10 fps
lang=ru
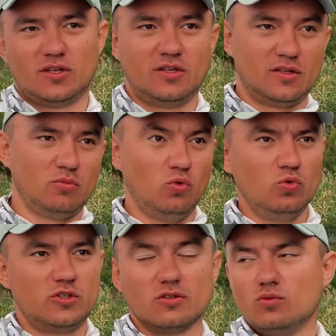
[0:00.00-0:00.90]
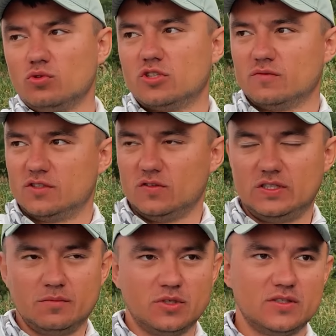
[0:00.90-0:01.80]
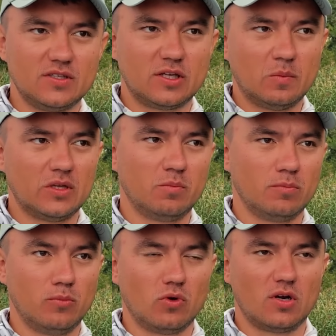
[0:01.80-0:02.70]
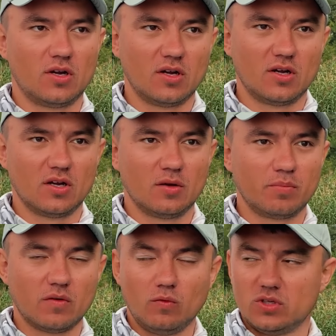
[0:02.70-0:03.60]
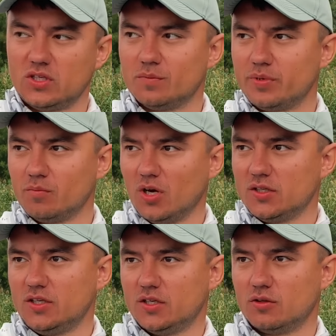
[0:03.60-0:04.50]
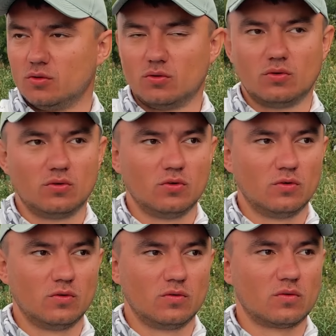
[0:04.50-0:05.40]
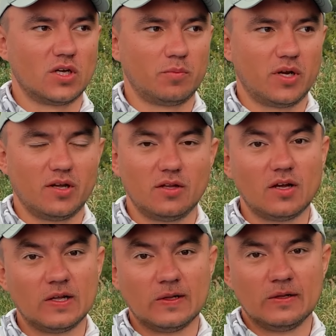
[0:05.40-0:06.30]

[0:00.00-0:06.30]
Она там хуже, лучше в зависимости там, от подбора а, проводки, приманки, но, как правило,